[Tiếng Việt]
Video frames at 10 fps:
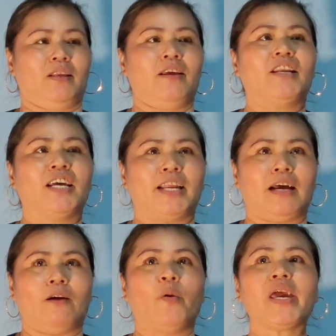Cho nên
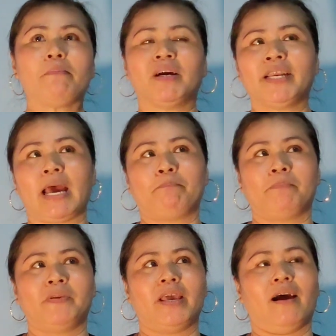là khuya mới
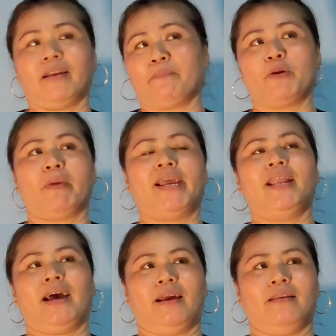5 giờ mấy
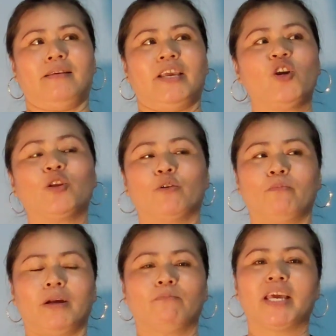là chị vô trong
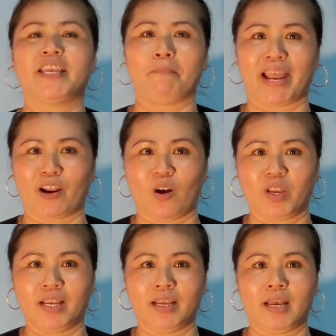công ty chị mai rồi.